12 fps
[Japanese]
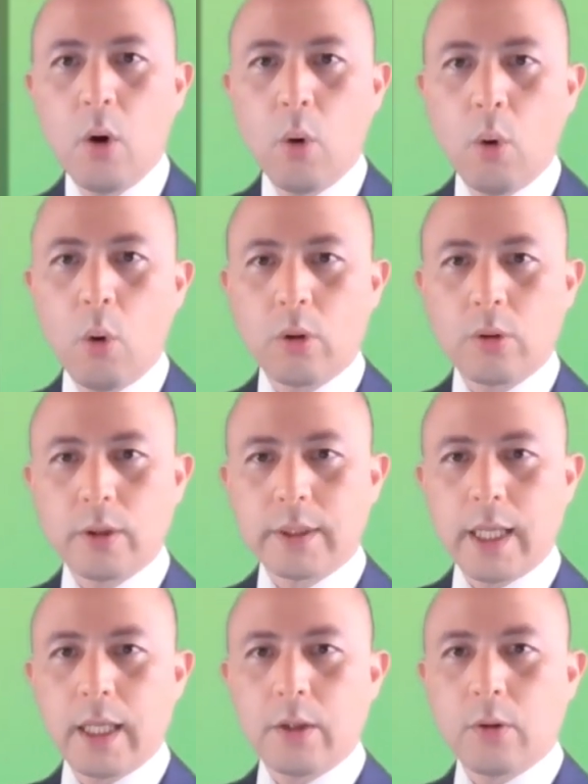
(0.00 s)
多くの
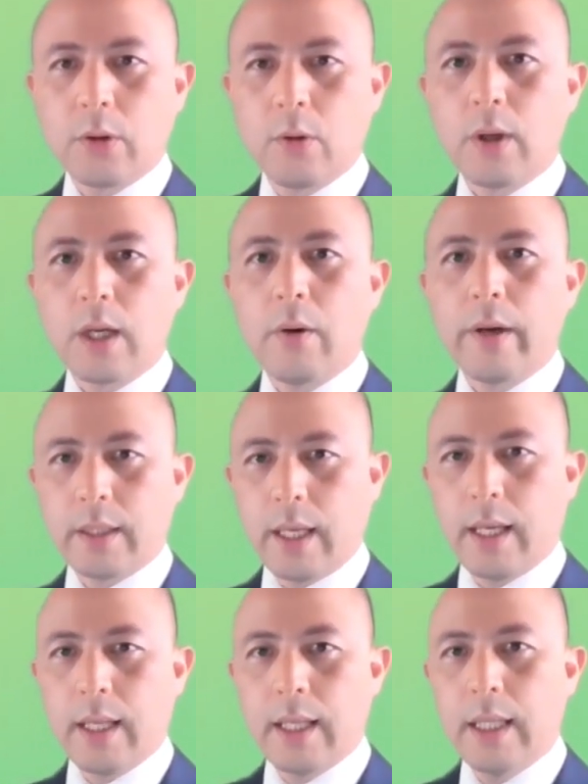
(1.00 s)
社員の共感を得
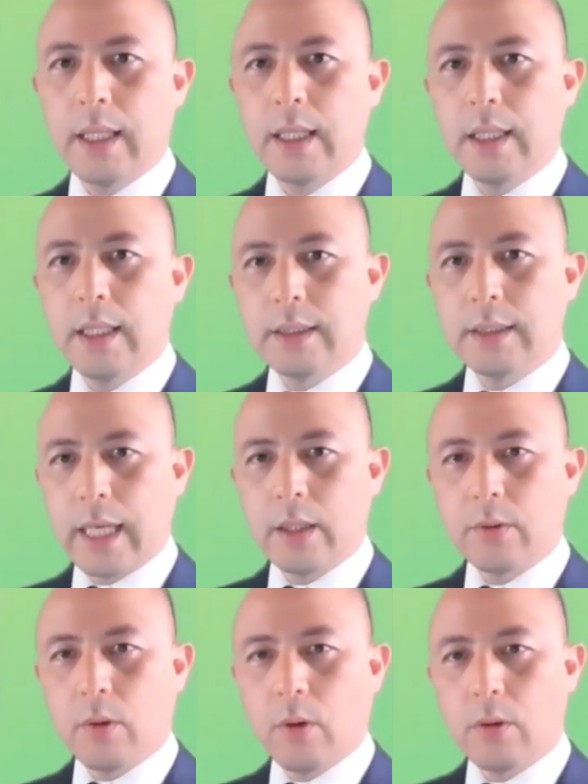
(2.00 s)
て、社
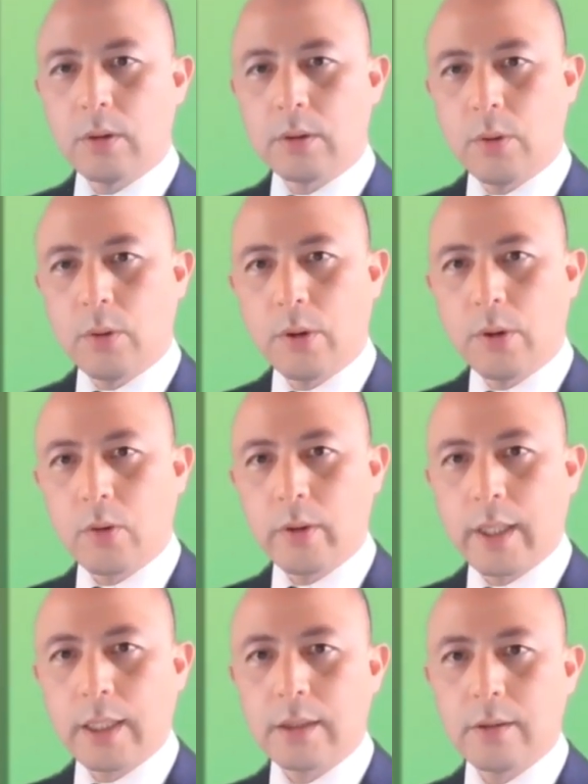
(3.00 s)
員の総力を
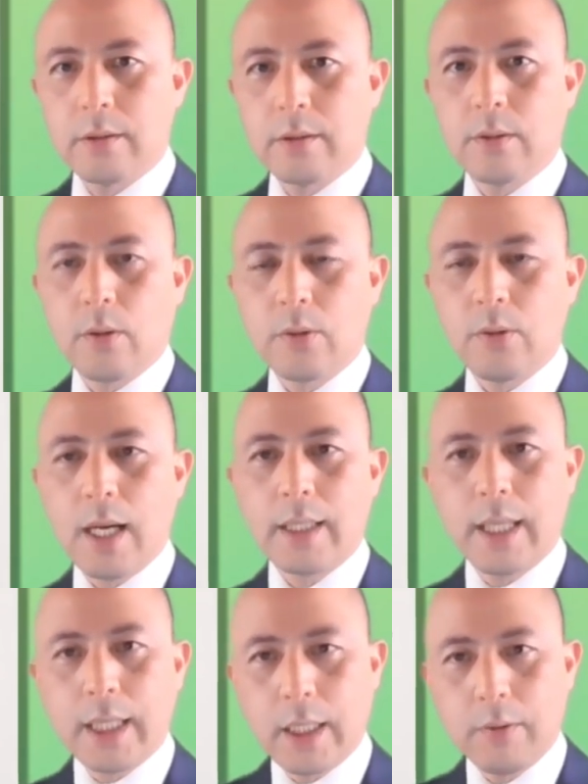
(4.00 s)
結集することが
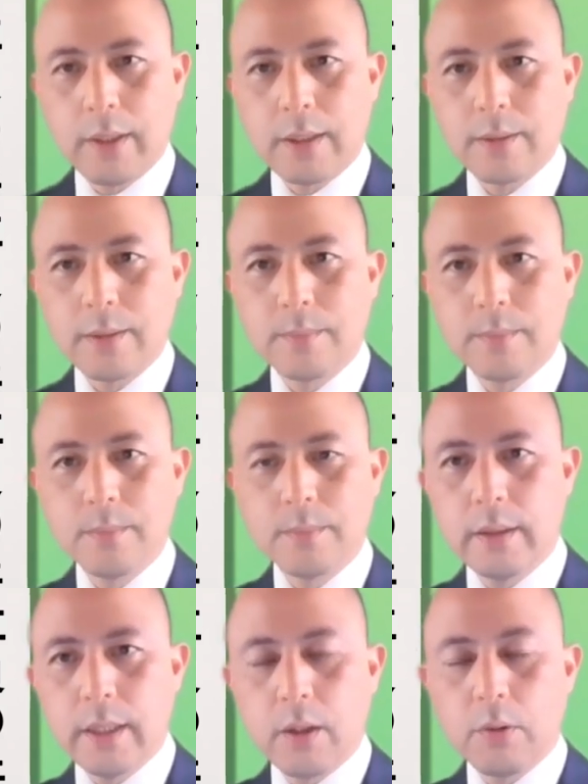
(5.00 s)
できたのです。
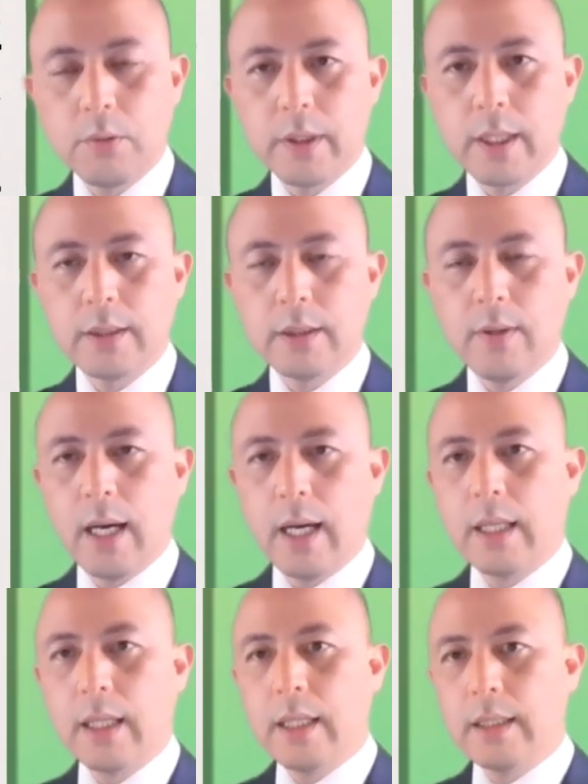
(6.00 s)
成功の秘訣は、
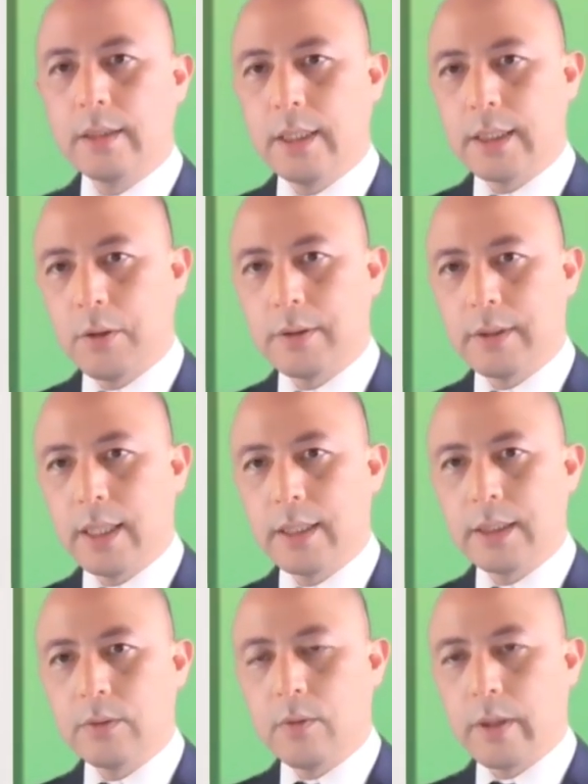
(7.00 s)
利他の精
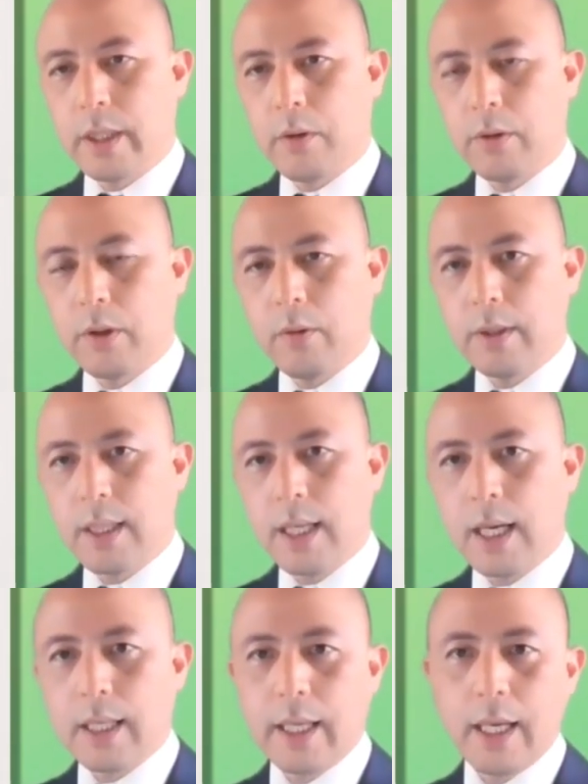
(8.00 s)
神を基本に置い
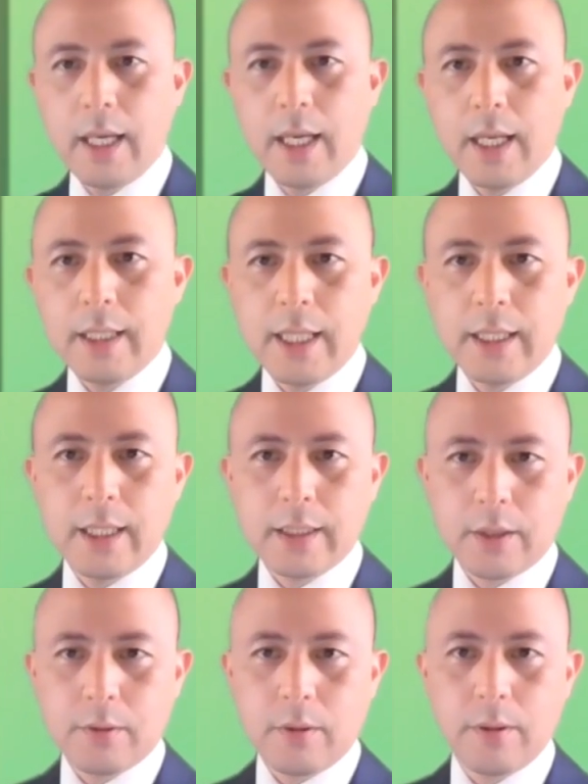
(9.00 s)
た経営理念だっ
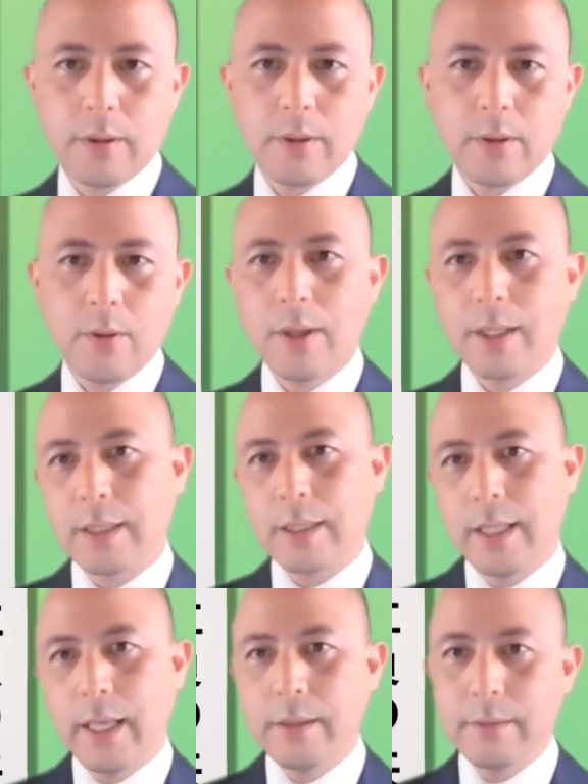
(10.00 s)
たと、こう語っ
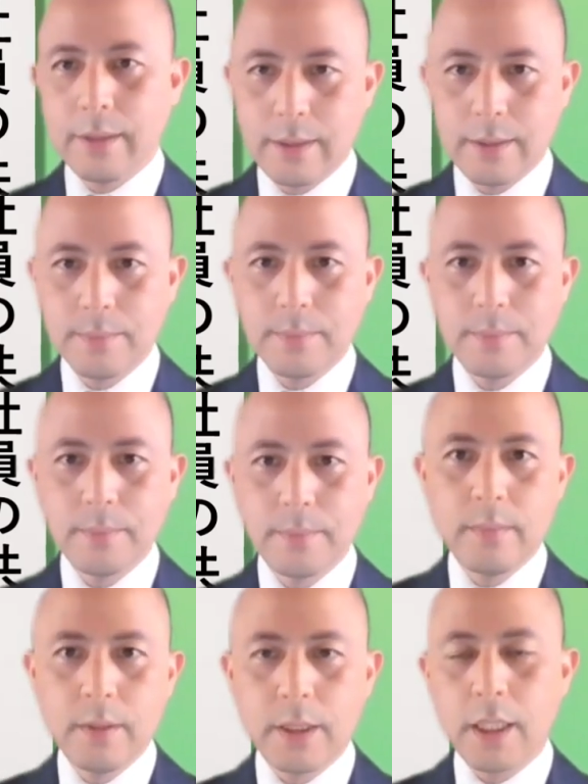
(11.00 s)
ているんです。
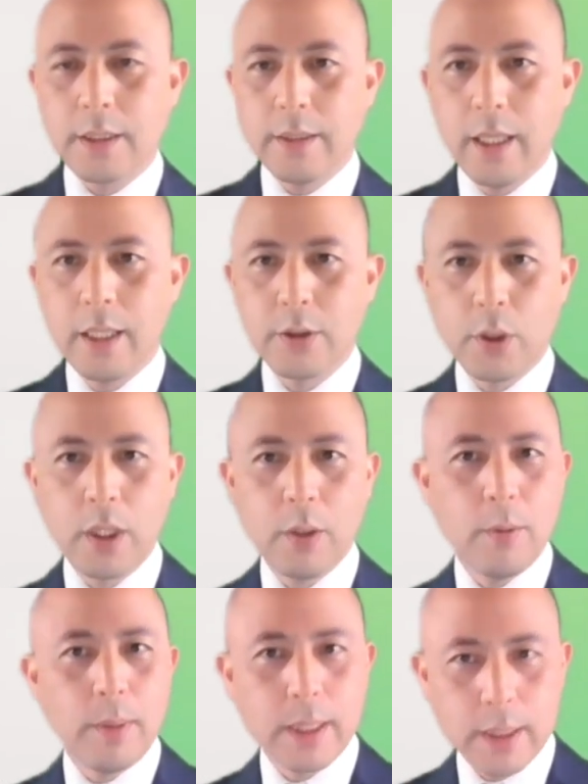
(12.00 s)
しかしね、それで
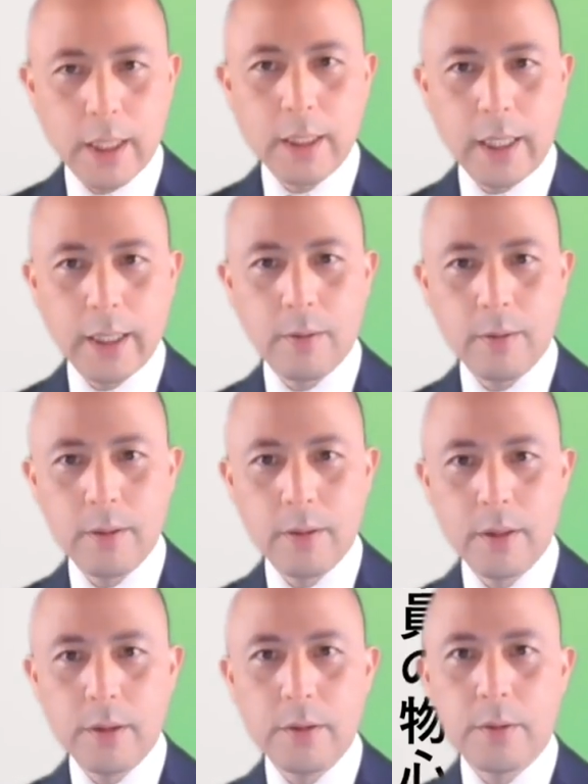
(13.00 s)
もまだ足りないと
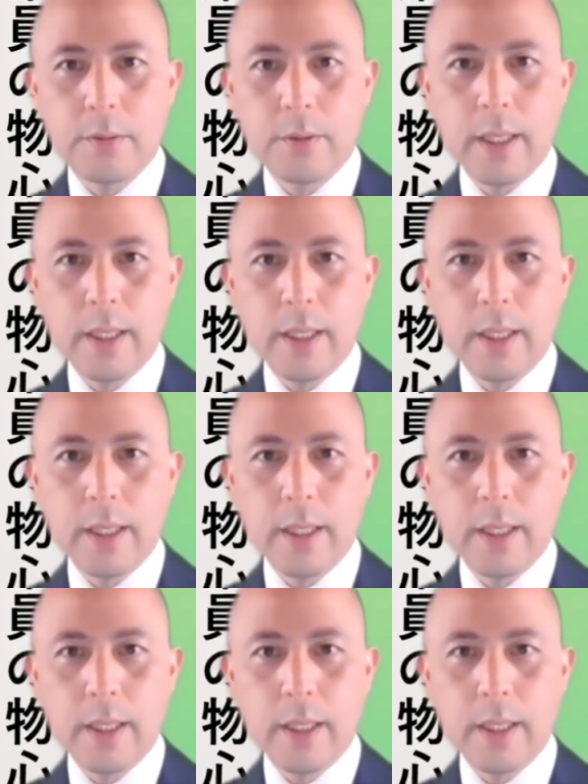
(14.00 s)
いうこと